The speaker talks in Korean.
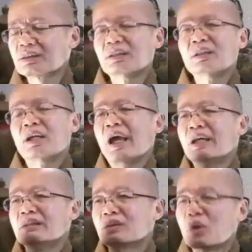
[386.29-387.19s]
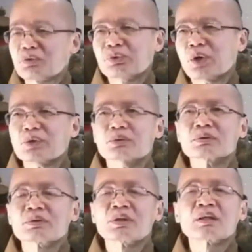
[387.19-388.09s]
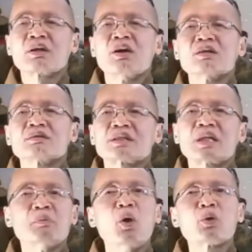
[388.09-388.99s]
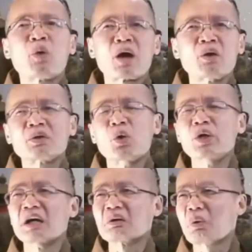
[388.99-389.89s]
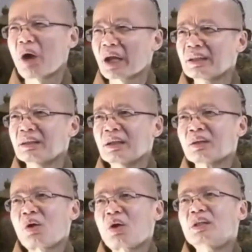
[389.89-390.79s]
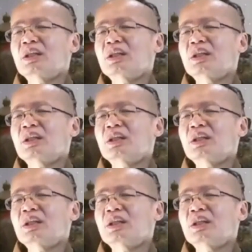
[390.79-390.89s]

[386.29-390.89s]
부모를 죽이는 것, 아라한을 죽이는 것, 부처님 피를 흘리게 하는 것.